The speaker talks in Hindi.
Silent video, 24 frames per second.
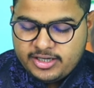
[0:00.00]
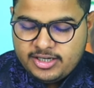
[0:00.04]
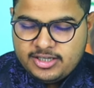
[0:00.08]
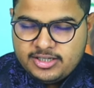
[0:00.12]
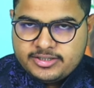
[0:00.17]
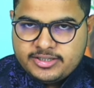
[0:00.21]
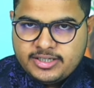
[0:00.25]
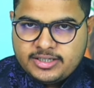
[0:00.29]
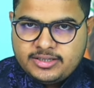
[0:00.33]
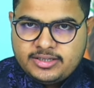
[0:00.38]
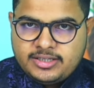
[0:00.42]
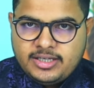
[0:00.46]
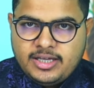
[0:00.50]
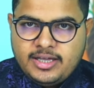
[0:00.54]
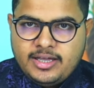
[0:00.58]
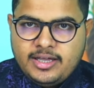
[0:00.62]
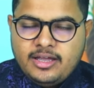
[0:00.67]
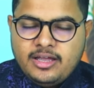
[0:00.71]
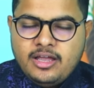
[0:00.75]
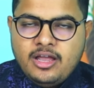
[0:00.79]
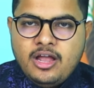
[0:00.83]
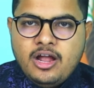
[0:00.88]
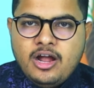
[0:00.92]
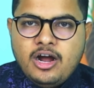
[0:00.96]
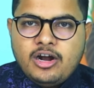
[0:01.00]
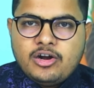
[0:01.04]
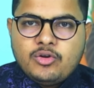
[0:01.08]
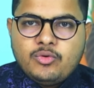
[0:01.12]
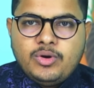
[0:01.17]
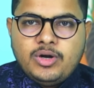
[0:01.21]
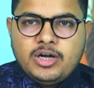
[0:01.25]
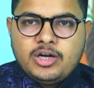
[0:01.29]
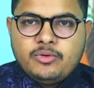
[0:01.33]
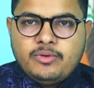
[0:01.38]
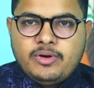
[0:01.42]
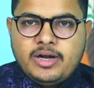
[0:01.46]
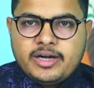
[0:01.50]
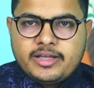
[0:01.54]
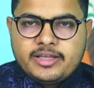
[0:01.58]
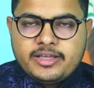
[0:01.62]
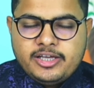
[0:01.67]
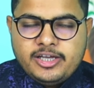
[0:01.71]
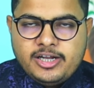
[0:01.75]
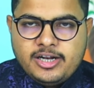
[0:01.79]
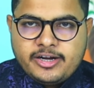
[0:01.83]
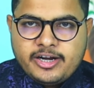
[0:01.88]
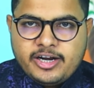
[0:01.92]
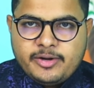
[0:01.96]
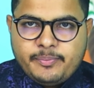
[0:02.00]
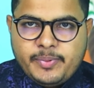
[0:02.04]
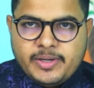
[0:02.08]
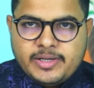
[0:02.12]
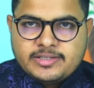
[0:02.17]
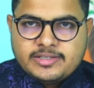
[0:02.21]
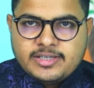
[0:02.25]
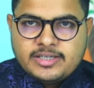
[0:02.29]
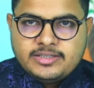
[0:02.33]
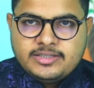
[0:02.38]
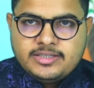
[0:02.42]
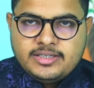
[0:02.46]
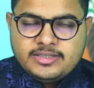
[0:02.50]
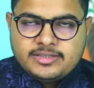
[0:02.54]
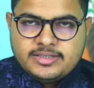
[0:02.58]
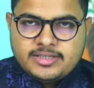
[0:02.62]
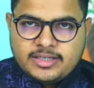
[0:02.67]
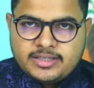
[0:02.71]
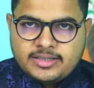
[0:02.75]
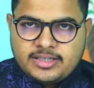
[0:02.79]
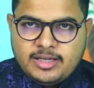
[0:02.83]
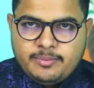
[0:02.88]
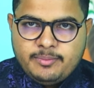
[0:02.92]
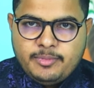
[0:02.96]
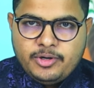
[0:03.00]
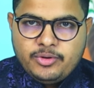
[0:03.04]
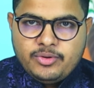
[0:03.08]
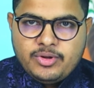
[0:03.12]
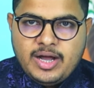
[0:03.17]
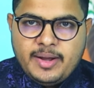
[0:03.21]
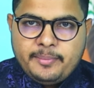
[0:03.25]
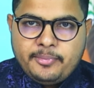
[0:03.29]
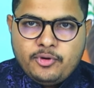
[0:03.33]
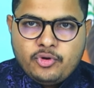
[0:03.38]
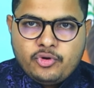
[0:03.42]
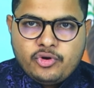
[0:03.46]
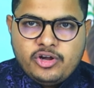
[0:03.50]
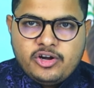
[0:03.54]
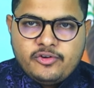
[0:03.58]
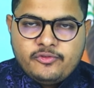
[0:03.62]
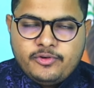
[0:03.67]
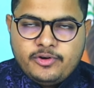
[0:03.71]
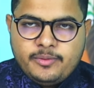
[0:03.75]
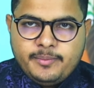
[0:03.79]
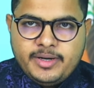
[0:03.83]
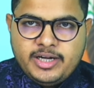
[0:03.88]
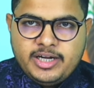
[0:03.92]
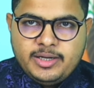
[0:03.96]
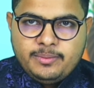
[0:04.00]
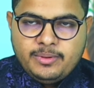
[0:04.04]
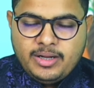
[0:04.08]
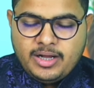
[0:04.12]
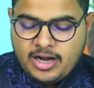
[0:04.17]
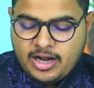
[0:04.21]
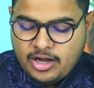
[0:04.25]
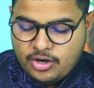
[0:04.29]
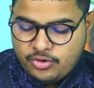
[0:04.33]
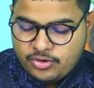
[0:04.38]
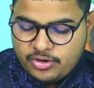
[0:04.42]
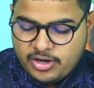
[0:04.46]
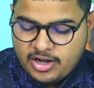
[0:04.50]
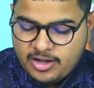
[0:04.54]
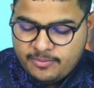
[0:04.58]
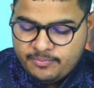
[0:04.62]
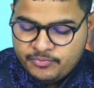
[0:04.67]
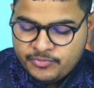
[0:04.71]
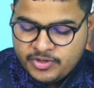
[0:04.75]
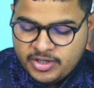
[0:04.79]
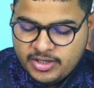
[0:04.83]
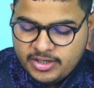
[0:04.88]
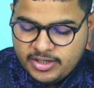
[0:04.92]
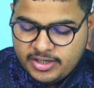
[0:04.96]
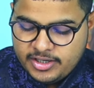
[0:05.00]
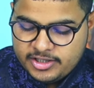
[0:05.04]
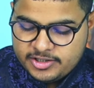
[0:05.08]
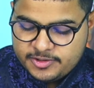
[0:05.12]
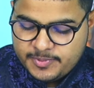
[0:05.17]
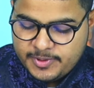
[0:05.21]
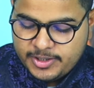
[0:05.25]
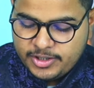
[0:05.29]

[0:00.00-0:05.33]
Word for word: खेल सकते हैं और वर्ल्ड वार खेल कर पैसे जीत सकते हैं वीडियो आप लोग को इन्फॉर्मेटिव लगा होगा इस